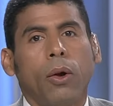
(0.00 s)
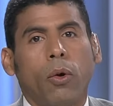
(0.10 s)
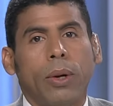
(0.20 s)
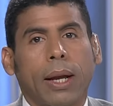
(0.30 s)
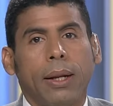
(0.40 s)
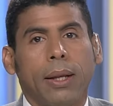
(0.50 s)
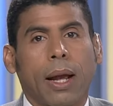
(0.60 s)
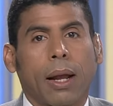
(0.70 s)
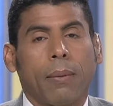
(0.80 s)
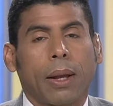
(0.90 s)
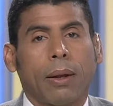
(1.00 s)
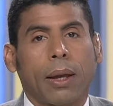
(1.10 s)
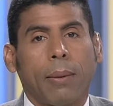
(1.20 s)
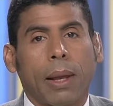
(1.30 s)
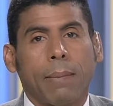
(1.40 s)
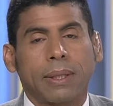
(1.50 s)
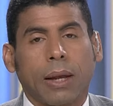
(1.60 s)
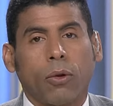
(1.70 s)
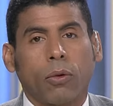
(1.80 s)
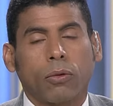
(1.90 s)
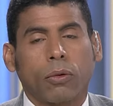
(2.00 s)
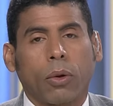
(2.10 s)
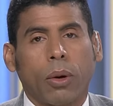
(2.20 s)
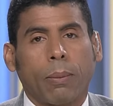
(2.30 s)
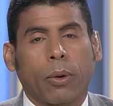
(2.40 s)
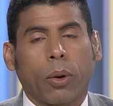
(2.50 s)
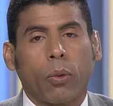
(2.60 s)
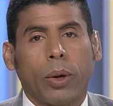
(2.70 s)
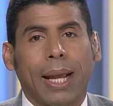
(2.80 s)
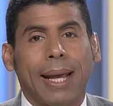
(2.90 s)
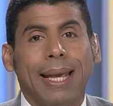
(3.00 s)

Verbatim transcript: una crítica que, había pesado con la Procuraduría.